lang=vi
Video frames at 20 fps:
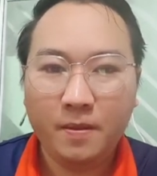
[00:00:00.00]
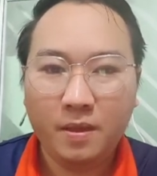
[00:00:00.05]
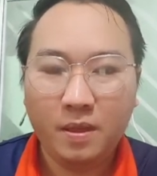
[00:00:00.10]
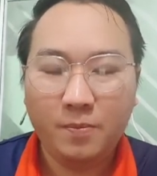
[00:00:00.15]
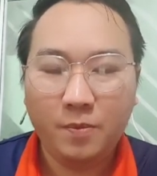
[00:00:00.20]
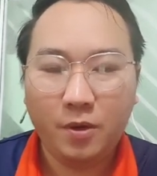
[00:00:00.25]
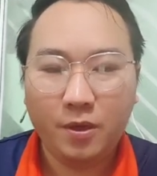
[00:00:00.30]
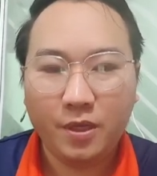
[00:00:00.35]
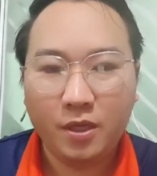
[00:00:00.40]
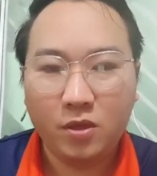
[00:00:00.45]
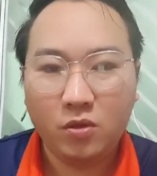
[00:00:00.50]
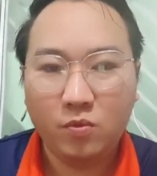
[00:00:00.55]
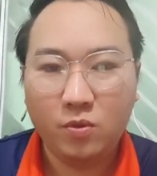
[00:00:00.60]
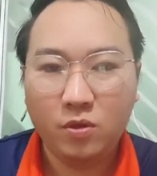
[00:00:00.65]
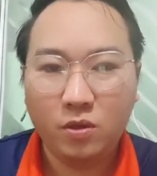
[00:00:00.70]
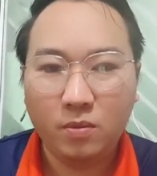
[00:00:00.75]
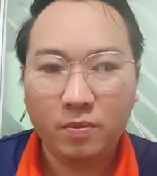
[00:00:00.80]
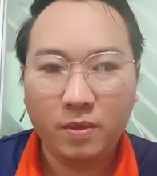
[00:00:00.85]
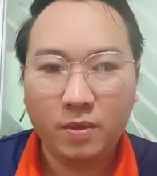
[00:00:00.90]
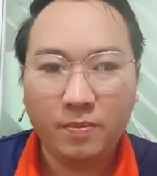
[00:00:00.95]
nên bỏ tê tụi
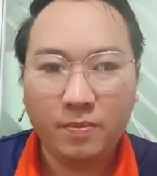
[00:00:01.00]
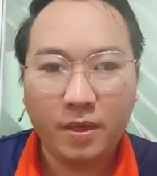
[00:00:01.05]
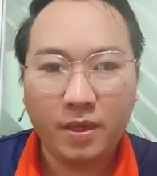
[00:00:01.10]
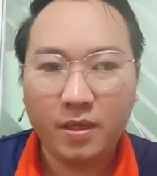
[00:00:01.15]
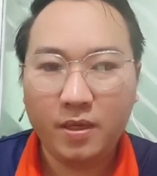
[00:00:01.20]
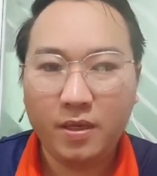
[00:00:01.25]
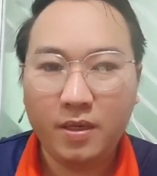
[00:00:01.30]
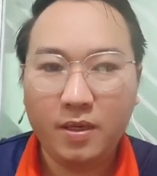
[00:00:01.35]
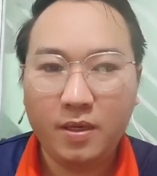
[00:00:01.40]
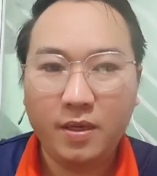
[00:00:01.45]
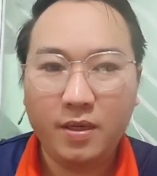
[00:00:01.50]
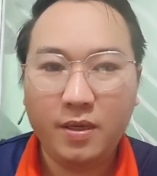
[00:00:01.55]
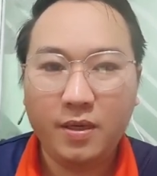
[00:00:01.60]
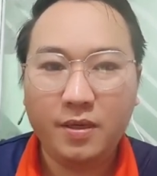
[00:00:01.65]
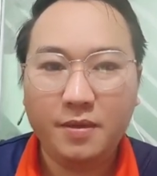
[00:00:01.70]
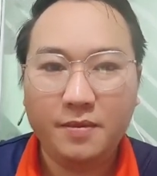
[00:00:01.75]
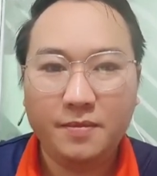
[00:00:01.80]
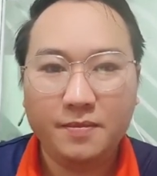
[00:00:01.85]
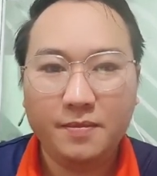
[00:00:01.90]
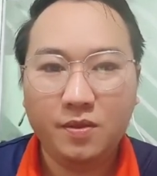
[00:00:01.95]
mình nhọn mẹ mẹ
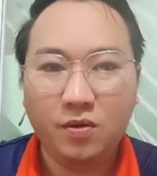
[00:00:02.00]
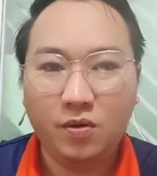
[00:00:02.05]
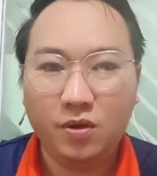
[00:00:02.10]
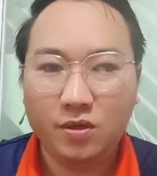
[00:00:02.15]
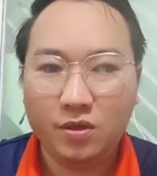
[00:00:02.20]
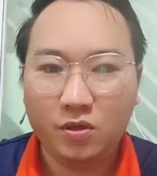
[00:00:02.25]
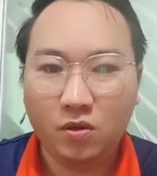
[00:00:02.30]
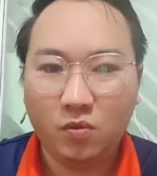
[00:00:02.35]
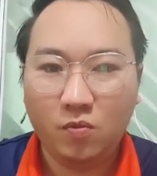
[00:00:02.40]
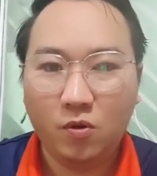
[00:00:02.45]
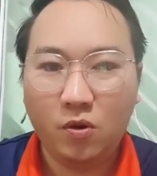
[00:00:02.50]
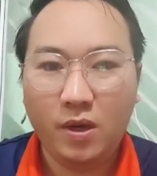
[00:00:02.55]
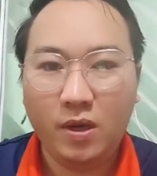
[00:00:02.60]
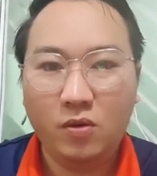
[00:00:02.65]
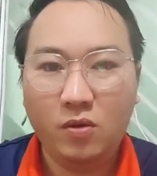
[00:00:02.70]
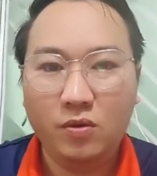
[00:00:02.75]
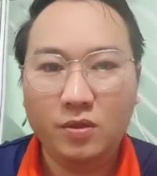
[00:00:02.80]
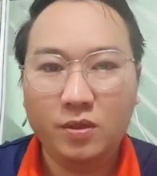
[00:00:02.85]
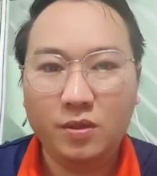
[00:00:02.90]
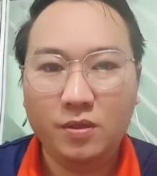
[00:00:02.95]
nhỏ khó xảo bỏ
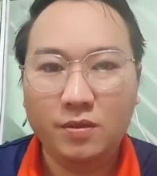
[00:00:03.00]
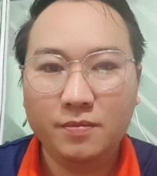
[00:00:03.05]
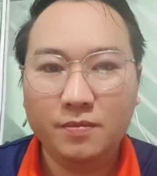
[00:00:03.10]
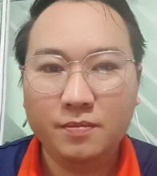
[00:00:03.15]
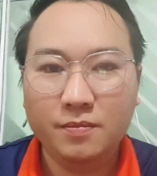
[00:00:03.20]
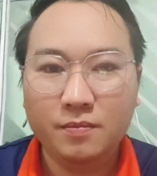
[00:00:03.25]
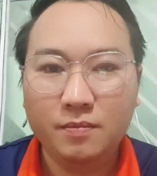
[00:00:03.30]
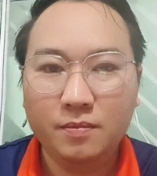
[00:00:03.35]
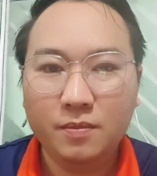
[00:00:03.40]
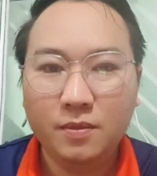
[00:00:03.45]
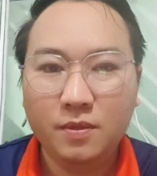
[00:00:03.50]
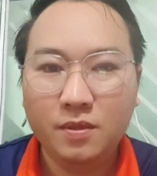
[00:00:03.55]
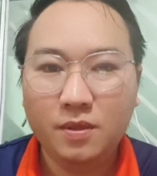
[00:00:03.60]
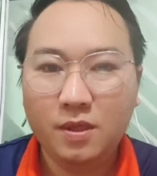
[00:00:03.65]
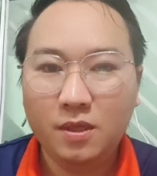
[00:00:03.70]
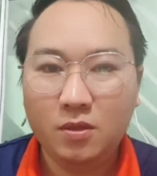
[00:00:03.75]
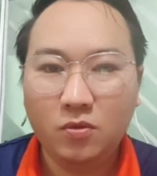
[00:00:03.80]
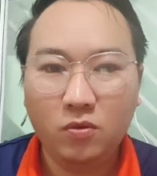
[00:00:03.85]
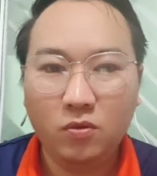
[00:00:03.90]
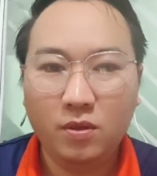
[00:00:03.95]
hay lùi dưng
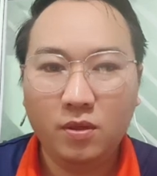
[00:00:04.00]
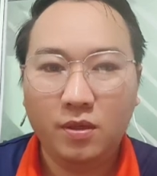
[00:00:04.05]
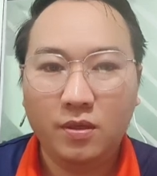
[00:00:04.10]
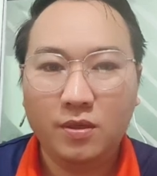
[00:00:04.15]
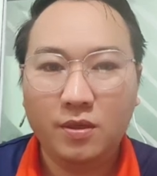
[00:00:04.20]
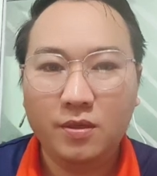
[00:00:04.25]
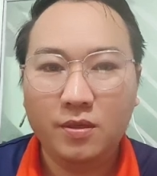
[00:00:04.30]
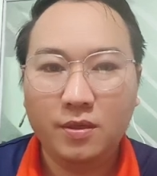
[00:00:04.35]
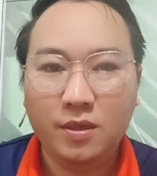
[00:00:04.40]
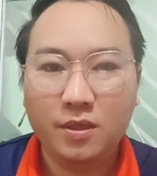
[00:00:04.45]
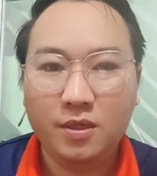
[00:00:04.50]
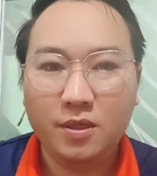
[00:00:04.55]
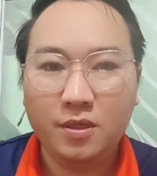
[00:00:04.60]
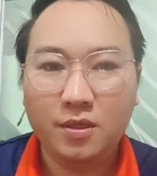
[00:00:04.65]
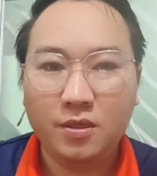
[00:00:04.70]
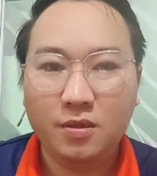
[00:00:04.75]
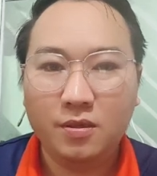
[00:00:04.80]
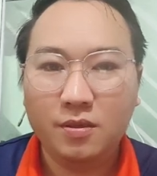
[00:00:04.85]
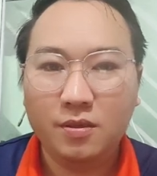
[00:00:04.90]
gì tụ từ dưng ta chỉ